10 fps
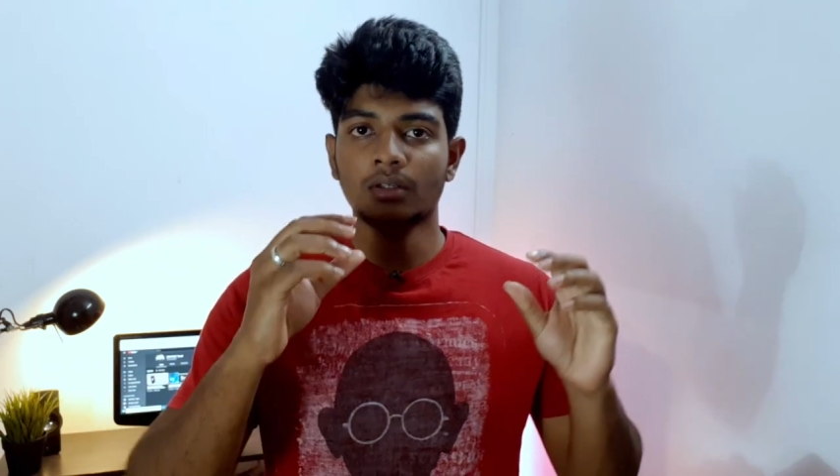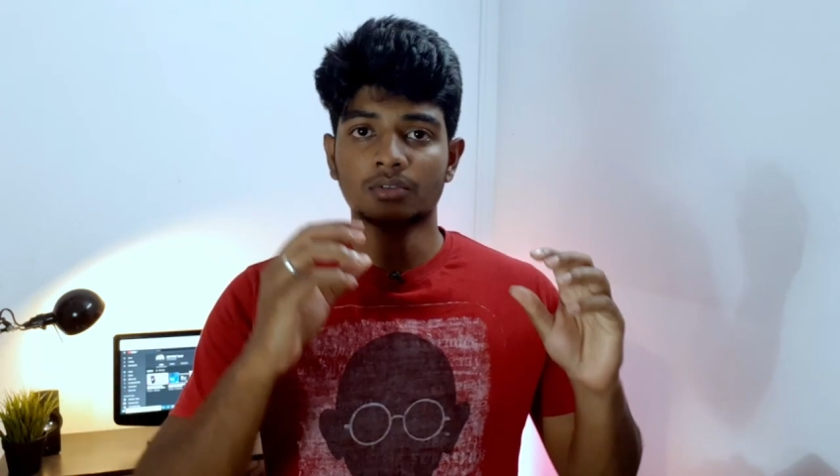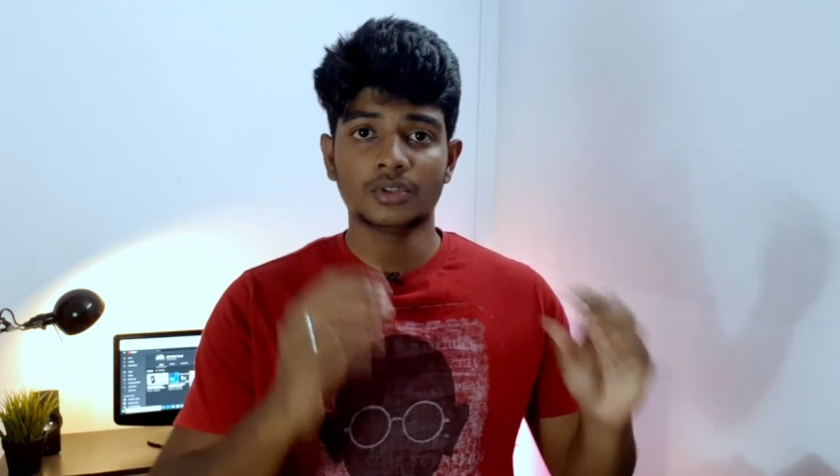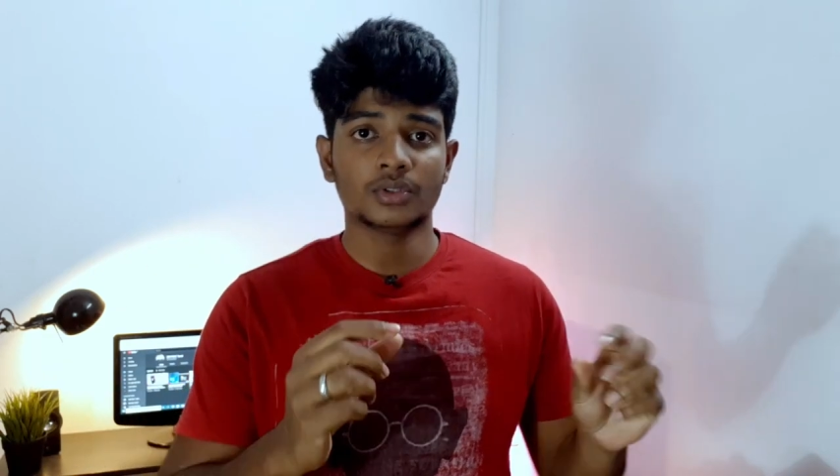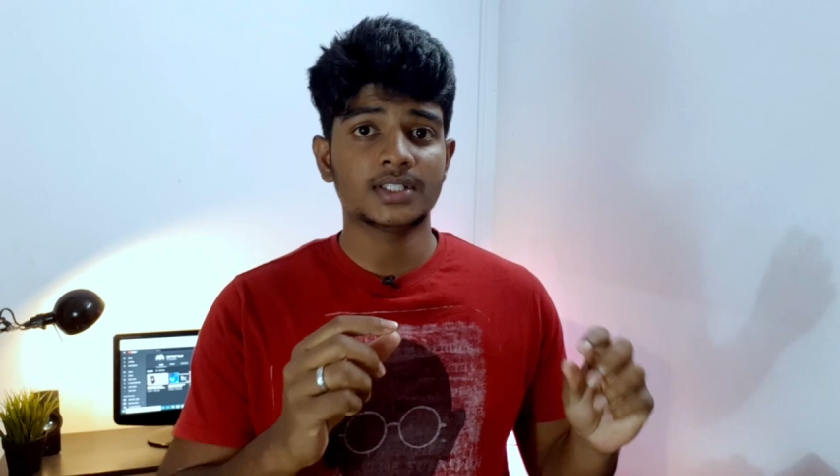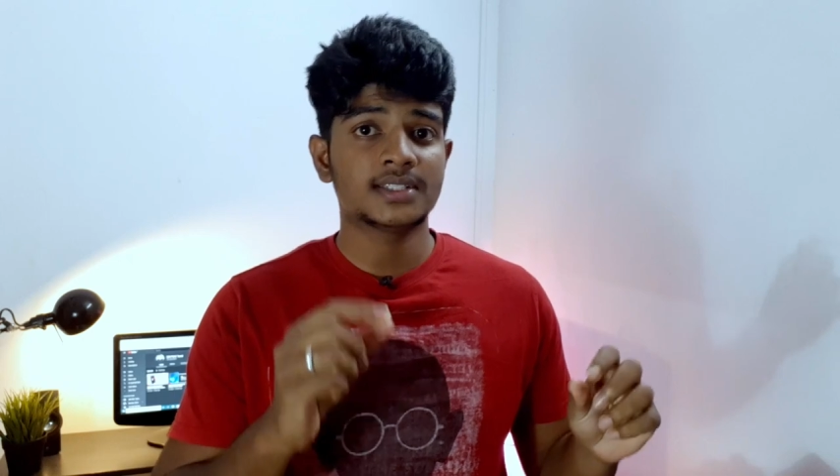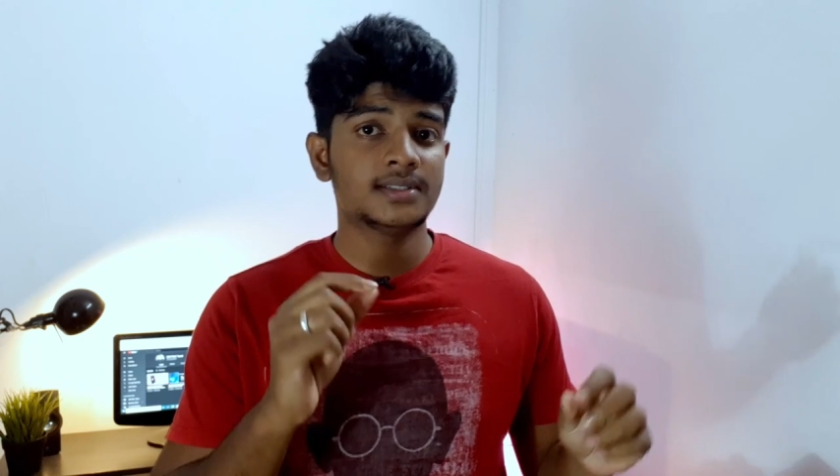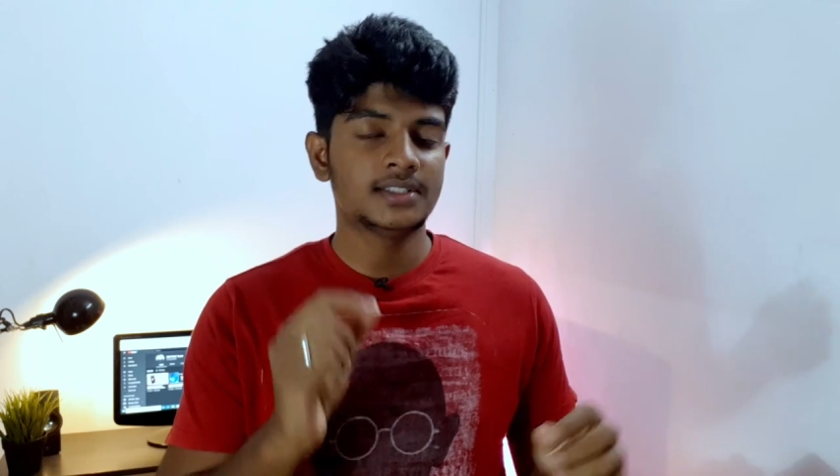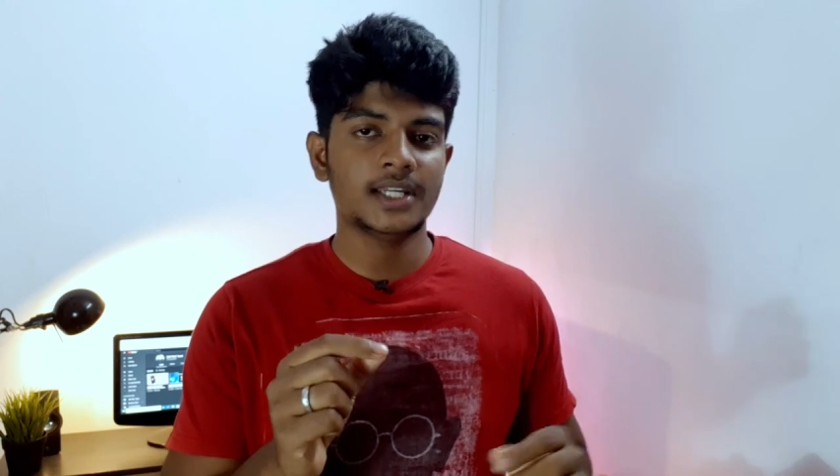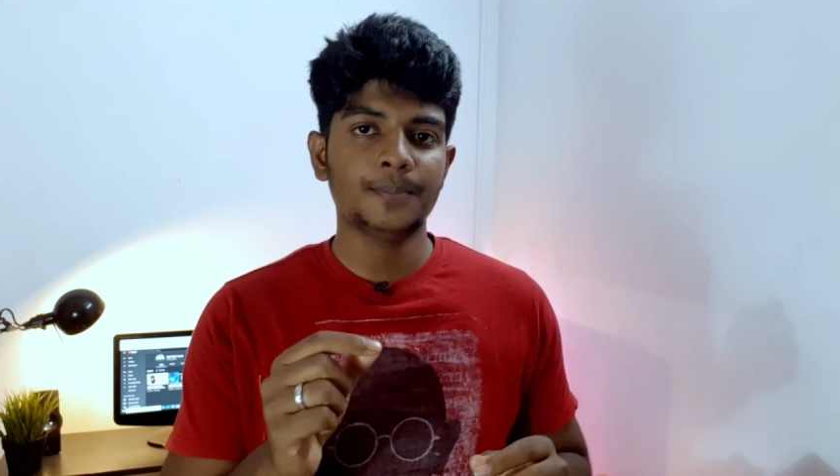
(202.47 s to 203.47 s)
ஸோ இந்த
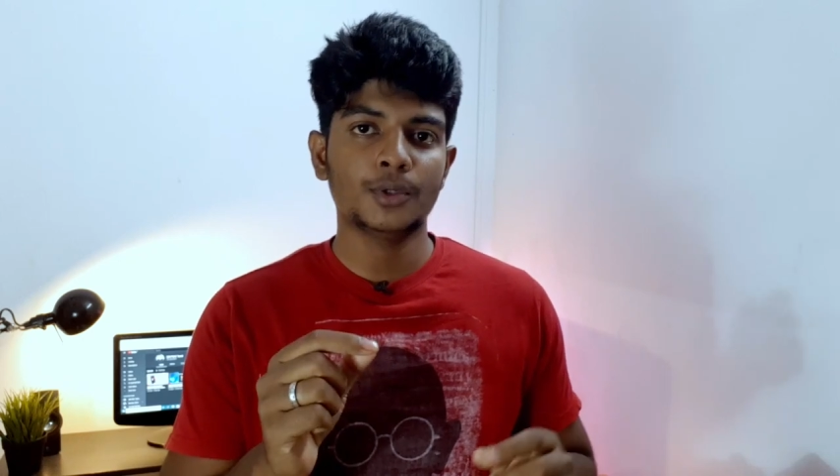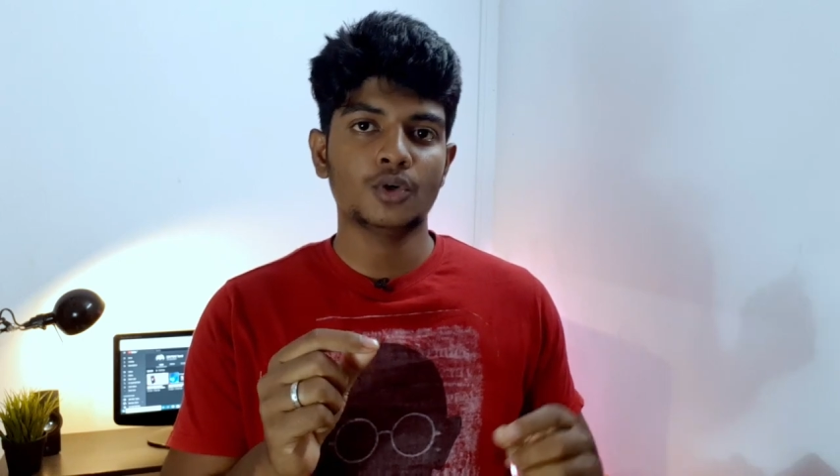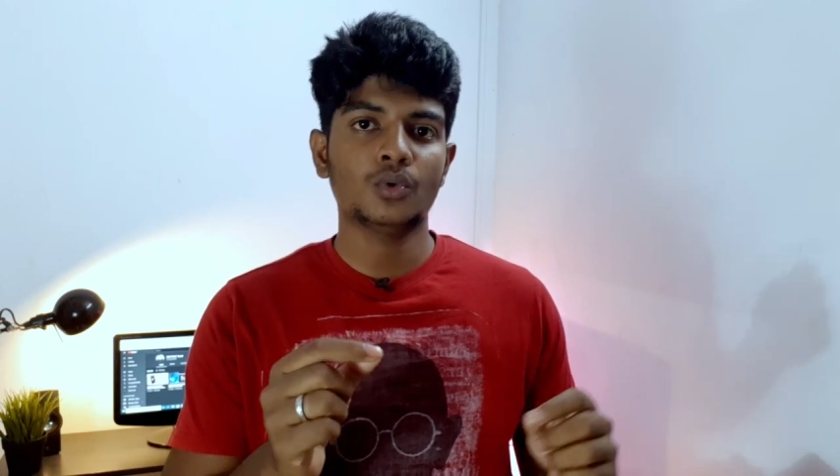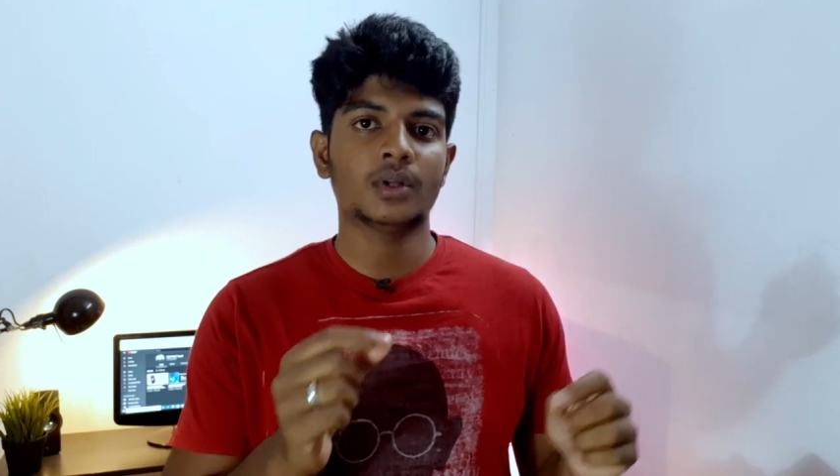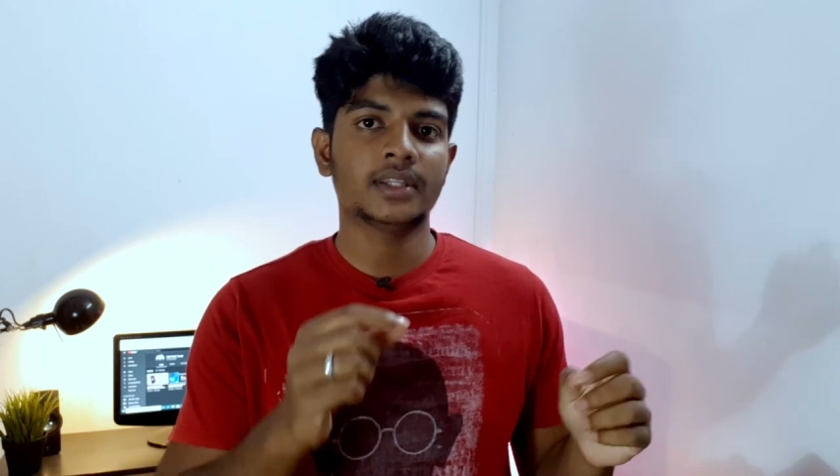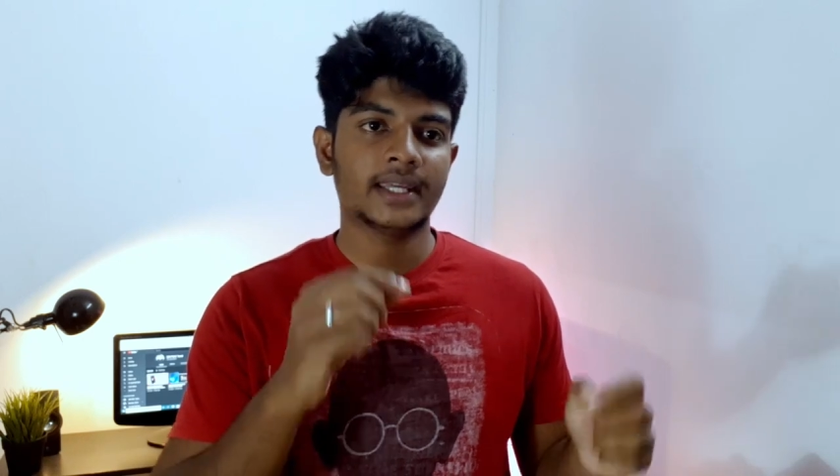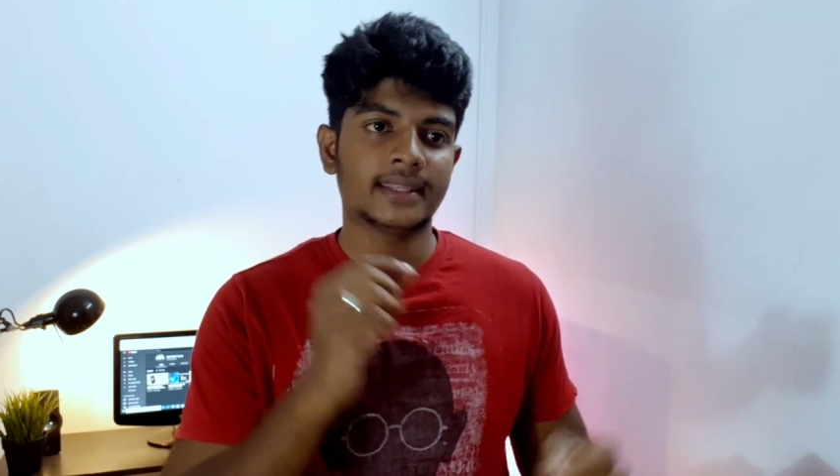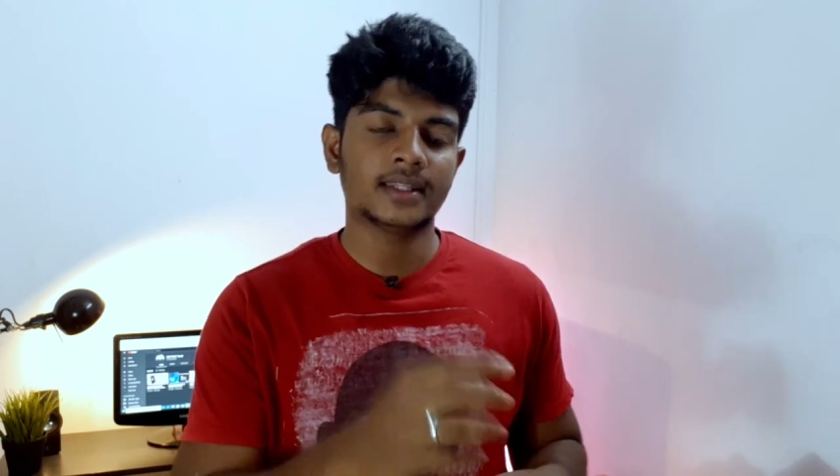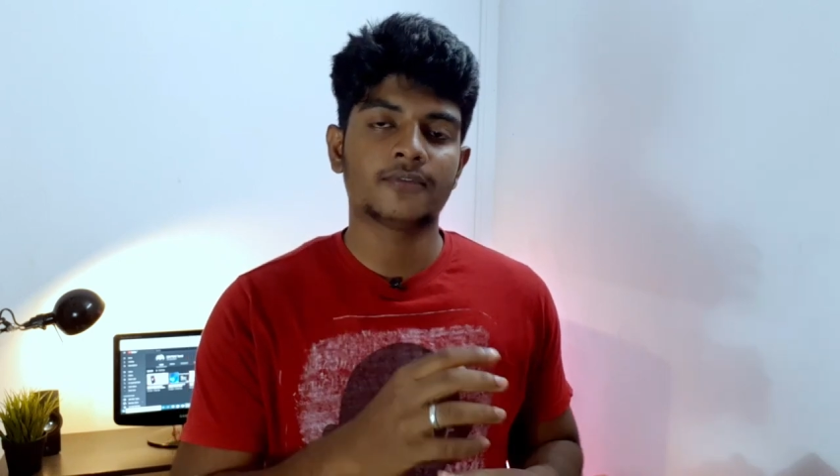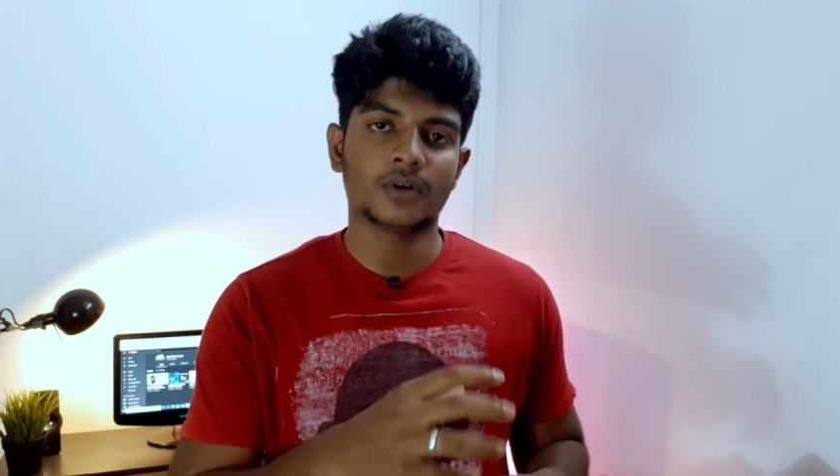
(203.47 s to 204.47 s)
ஜிபியு வந்து
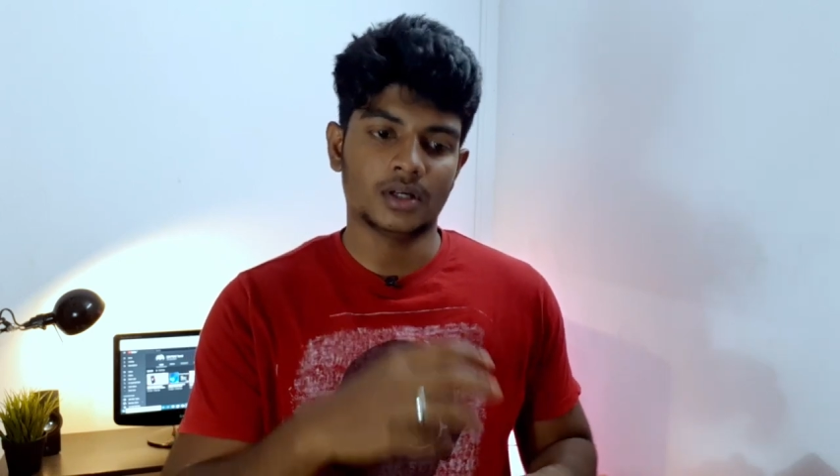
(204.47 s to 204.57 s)
எந்த